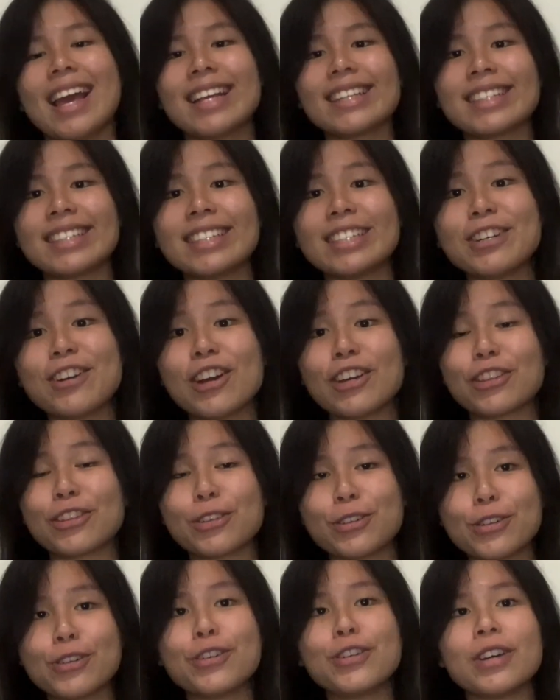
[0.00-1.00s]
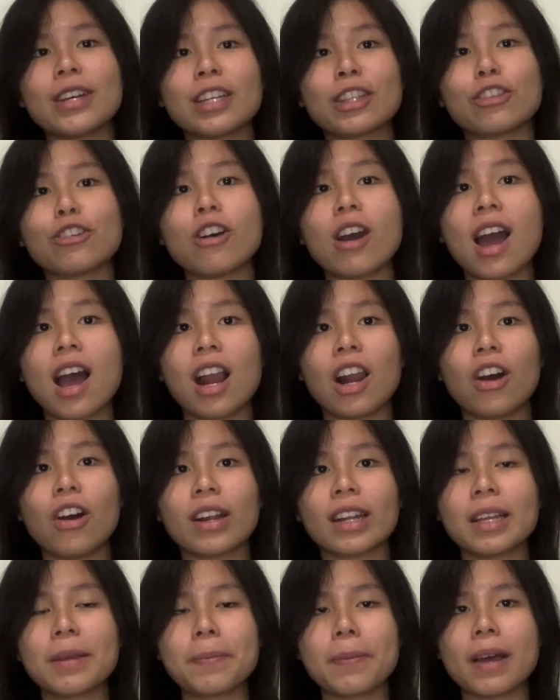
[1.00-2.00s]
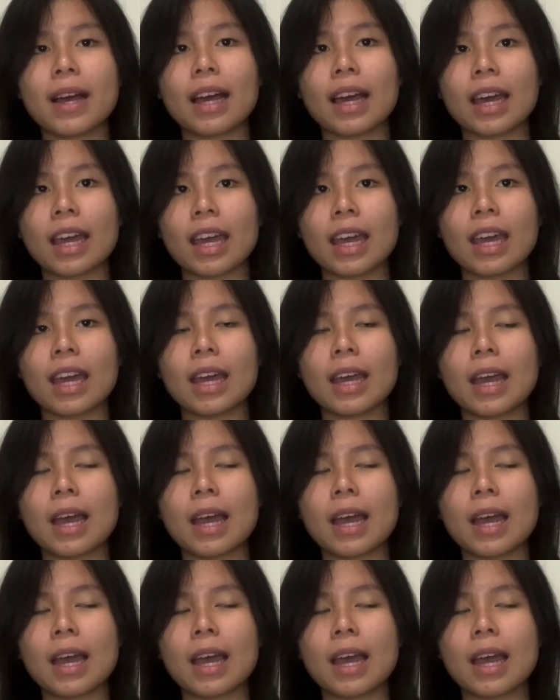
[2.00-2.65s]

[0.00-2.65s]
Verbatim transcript: jadi gue itu hitung kalori pakai